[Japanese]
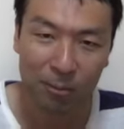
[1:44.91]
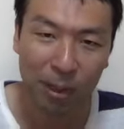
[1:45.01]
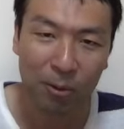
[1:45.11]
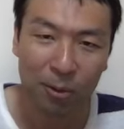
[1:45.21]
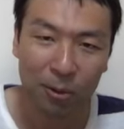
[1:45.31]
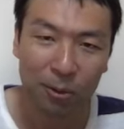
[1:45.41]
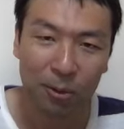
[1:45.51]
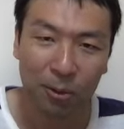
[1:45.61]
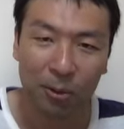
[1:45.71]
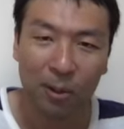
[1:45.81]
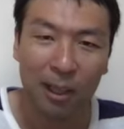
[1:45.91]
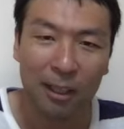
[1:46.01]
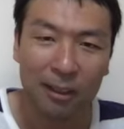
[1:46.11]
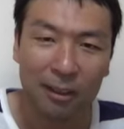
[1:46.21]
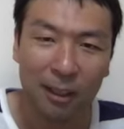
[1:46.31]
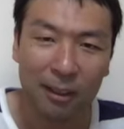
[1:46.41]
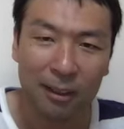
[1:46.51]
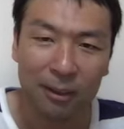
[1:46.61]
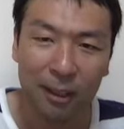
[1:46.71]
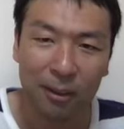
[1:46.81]
まあ、これちょっと分かりづらいんで
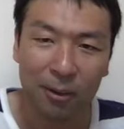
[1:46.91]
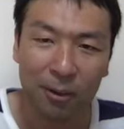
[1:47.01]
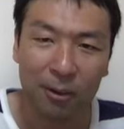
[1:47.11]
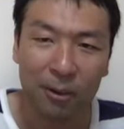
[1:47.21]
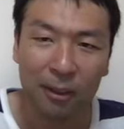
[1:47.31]
すけど、